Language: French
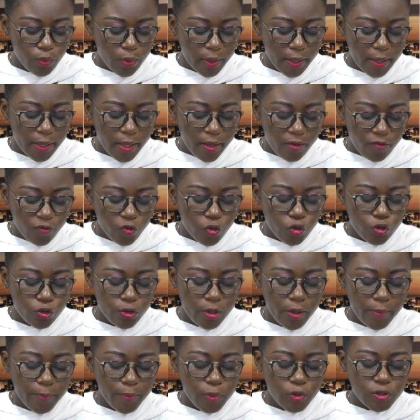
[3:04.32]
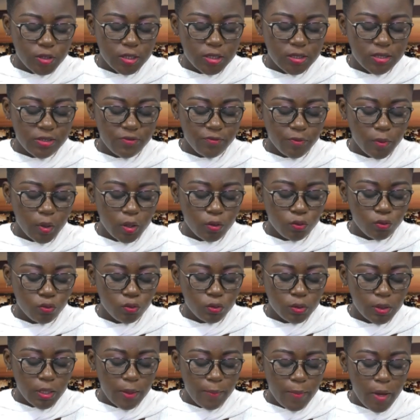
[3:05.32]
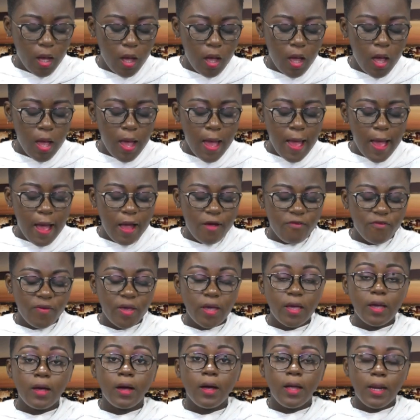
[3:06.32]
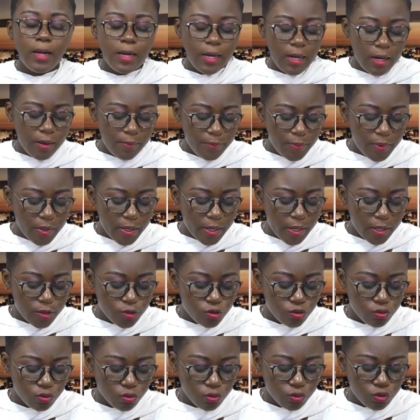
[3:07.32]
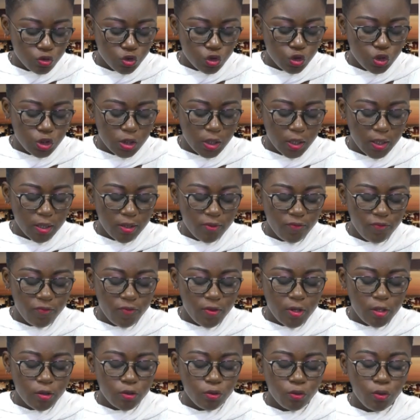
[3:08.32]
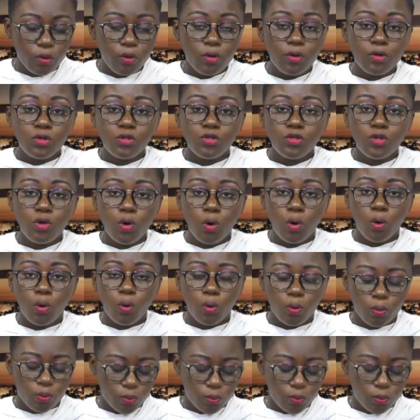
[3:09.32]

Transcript: pourraient évoluer positivement, notamment avec l'implication du shérif de Nyoro.